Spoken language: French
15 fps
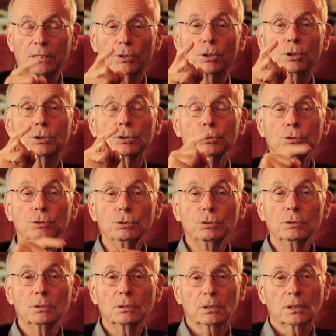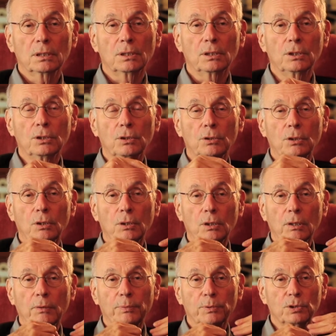Alors que nous,
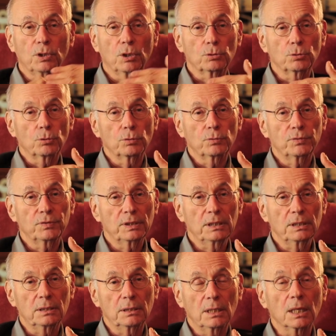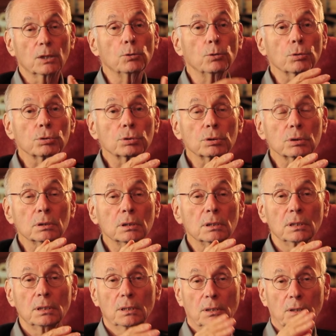euh, euh, quand on fait la course,
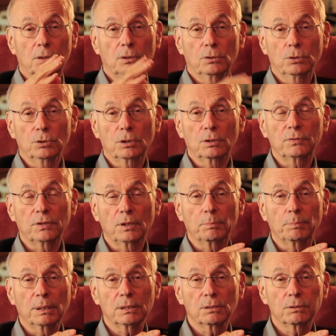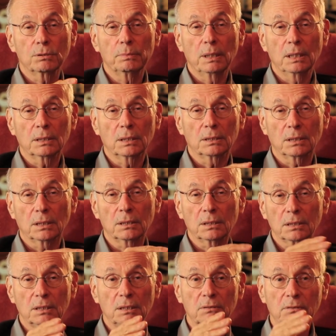nos enfants passent le bac et
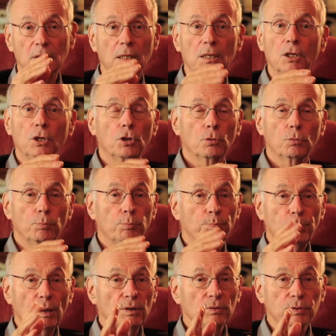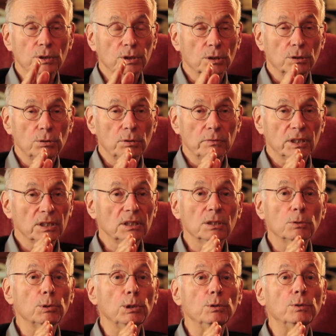s'inscrivent parfois dans des
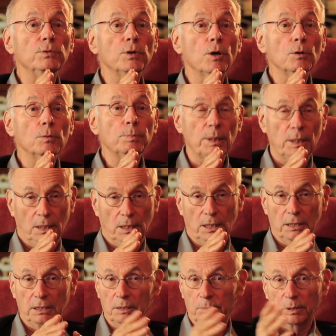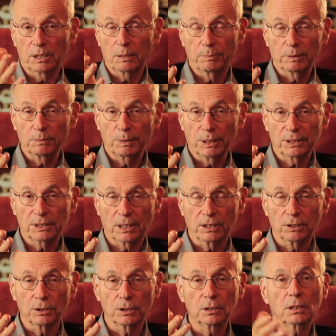universités où ils ne veulent pas aller, mais il n'y a pas de
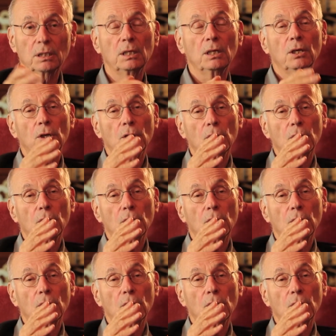place ailleurs.